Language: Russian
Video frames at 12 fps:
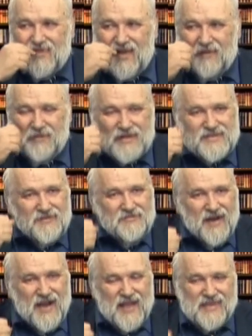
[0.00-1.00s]

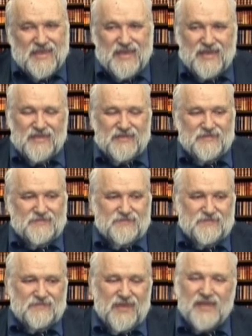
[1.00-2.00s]
образование –
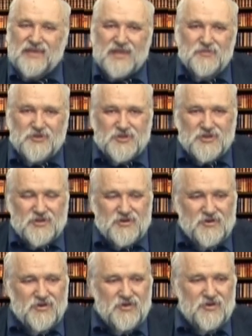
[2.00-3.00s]
это немножко
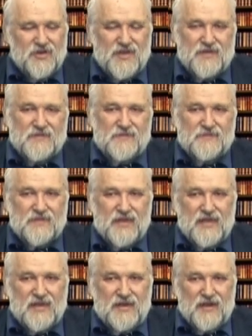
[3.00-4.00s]
другое.
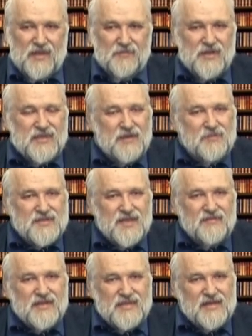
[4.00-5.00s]
Понимаете,
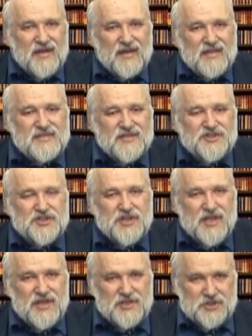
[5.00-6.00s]
образование гораздо
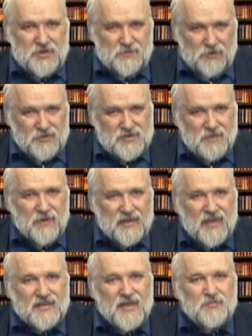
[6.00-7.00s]
шире, чем просто
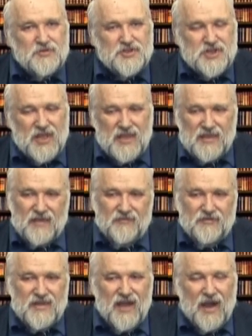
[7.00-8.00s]
понятие обучения.
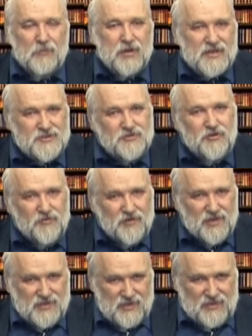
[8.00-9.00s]
Вы
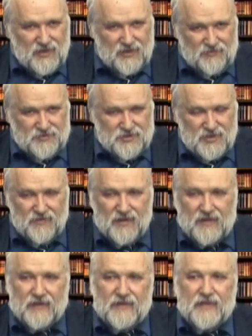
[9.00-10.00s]
образовываете некого
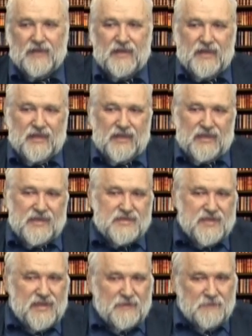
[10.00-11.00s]
человека.
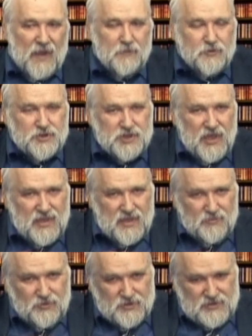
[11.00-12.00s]
Если
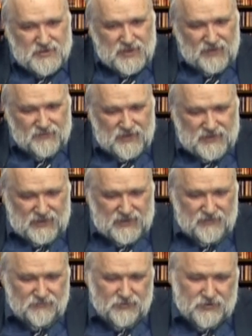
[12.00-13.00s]
обучение можно сравнить
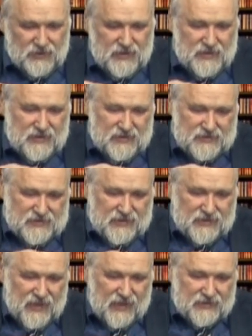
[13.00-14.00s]
таким вот – с
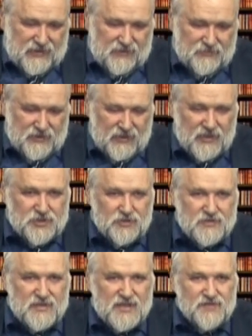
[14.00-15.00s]
гладким,
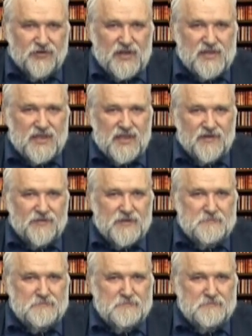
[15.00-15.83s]
хорошо заасфальтированным